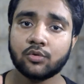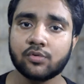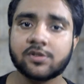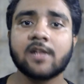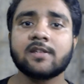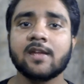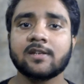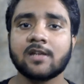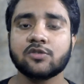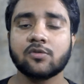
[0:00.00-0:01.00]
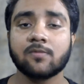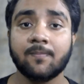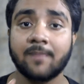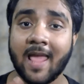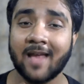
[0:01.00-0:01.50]
दूसरा था इनका जो
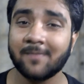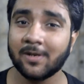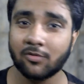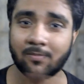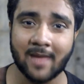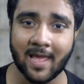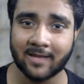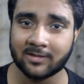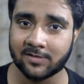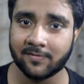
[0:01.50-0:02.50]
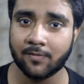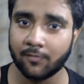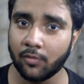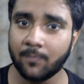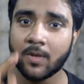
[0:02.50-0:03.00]
ब्लैक बिल्कुल ब्लैक तस्वीर
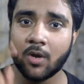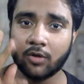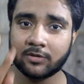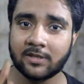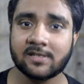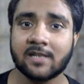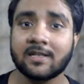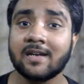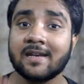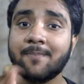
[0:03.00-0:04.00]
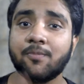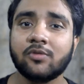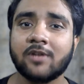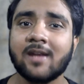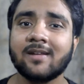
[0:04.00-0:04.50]
वो और तीसरा था
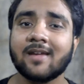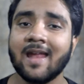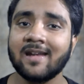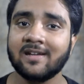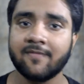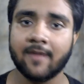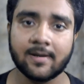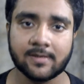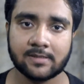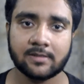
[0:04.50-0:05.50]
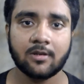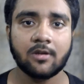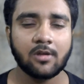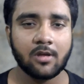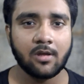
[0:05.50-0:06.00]
रेपूटेड एंटीवायरस
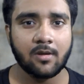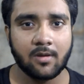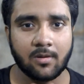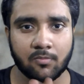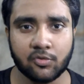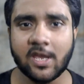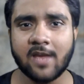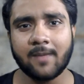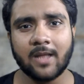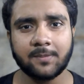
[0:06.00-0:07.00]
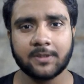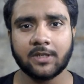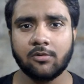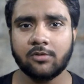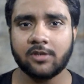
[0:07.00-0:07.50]
मुझे एक बात
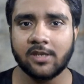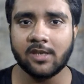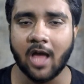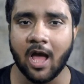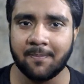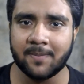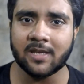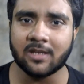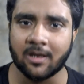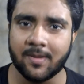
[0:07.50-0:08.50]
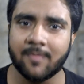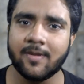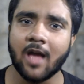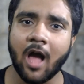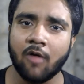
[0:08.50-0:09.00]
बताओ कि आपने कभी
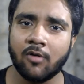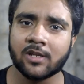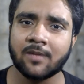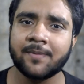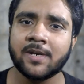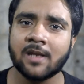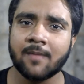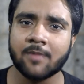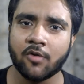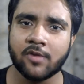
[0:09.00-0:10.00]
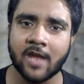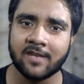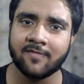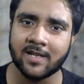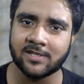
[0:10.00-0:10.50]
भी आवर कंपनी नाम का कोई
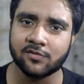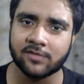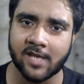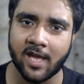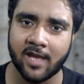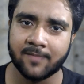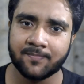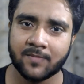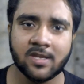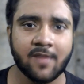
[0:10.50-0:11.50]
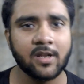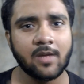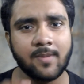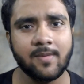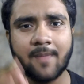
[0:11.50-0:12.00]
एंटीवायरस यूज किया है या फिर
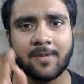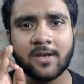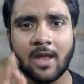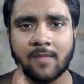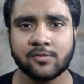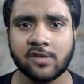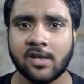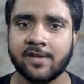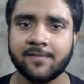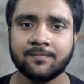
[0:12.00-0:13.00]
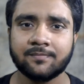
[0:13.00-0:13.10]
कभी भी आपने नाम सुना है